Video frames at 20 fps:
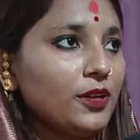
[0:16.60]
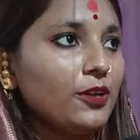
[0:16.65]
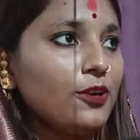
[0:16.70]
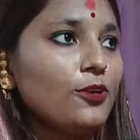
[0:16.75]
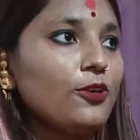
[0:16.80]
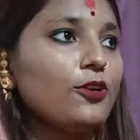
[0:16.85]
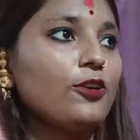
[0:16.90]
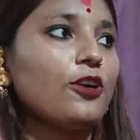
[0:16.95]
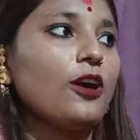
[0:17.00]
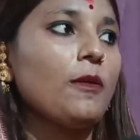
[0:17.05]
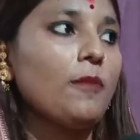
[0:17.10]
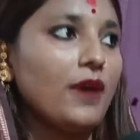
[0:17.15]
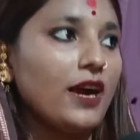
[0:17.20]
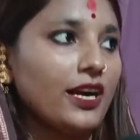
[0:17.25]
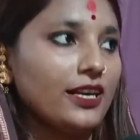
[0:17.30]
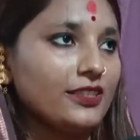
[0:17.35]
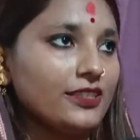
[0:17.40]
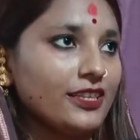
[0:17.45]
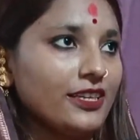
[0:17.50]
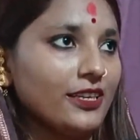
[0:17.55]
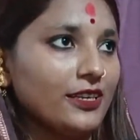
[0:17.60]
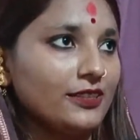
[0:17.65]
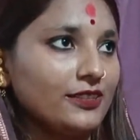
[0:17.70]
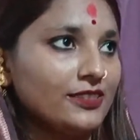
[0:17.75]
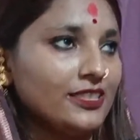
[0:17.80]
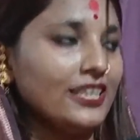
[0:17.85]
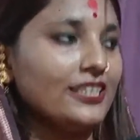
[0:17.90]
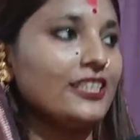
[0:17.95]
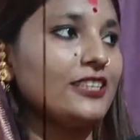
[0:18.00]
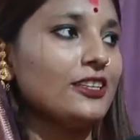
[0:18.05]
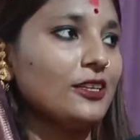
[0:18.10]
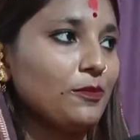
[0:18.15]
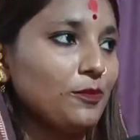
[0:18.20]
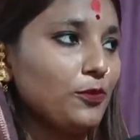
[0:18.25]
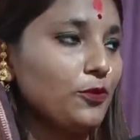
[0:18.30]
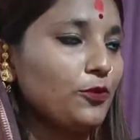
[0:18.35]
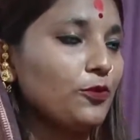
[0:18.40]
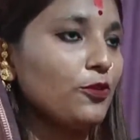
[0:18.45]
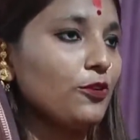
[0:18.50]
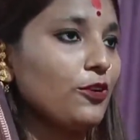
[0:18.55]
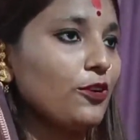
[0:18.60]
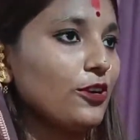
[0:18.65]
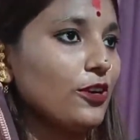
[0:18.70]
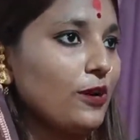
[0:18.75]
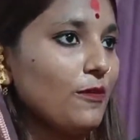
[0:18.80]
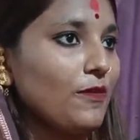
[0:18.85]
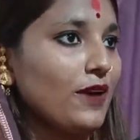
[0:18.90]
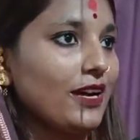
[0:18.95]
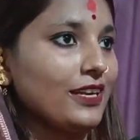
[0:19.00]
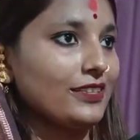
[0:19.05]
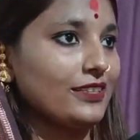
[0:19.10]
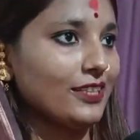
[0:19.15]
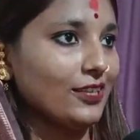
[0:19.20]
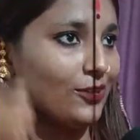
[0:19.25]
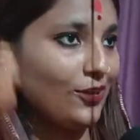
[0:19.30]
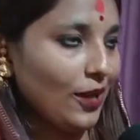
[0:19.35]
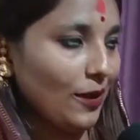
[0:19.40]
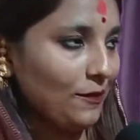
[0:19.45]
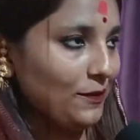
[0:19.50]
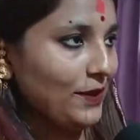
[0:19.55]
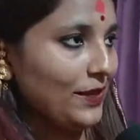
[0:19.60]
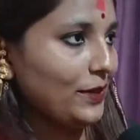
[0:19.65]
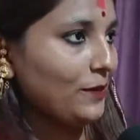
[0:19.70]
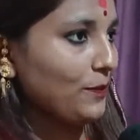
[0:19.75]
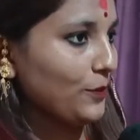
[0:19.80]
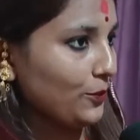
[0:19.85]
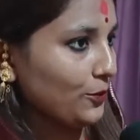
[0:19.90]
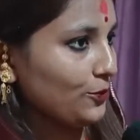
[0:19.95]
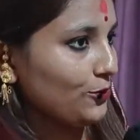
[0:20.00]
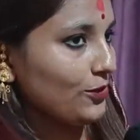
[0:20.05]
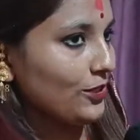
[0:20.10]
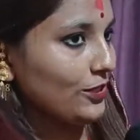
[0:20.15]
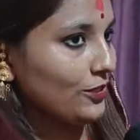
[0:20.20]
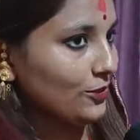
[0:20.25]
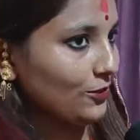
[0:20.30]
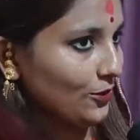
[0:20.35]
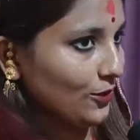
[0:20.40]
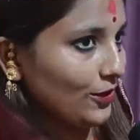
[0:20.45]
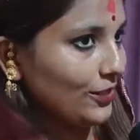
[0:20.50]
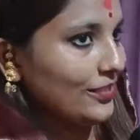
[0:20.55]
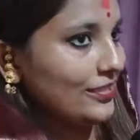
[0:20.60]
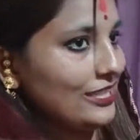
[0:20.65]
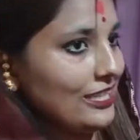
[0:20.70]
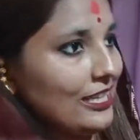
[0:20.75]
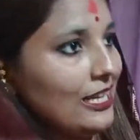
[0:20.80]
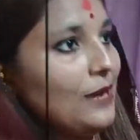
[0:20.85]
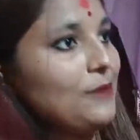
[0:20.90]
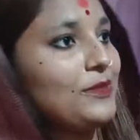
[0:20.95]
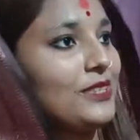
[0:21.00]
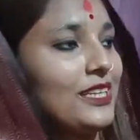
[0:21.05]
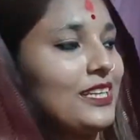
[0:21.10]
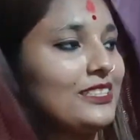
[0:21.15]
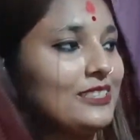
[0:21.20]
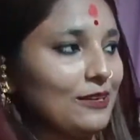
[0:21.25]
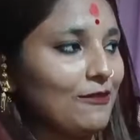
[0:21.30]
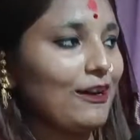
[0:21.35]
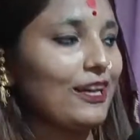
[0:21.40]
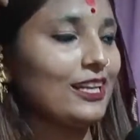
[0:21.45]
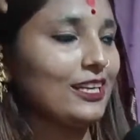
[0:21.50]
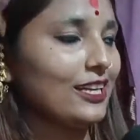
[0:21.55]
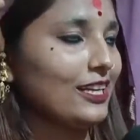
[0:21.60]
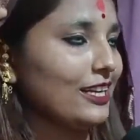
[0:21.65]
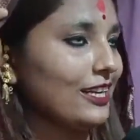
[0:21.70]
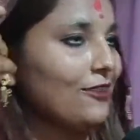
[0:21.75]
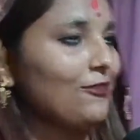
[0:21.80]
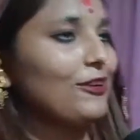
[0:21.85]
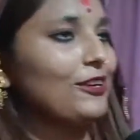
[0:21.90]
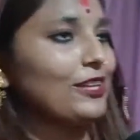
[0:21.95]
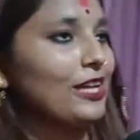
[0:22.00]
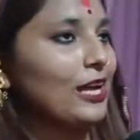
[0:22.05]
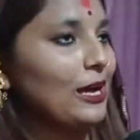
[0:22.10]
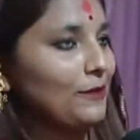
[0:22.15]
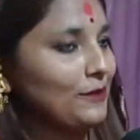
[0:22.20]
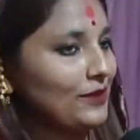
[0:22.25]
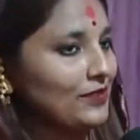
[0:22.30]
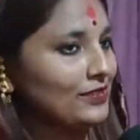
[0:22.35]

लोग कम आँखते हैं ज़्यादातर पुरुष लोग कम आँखते हैं और आप भी एक पुरुष हैं तो और इसलिए हमसे ये सवाल कर रहे हैं वरना आप ये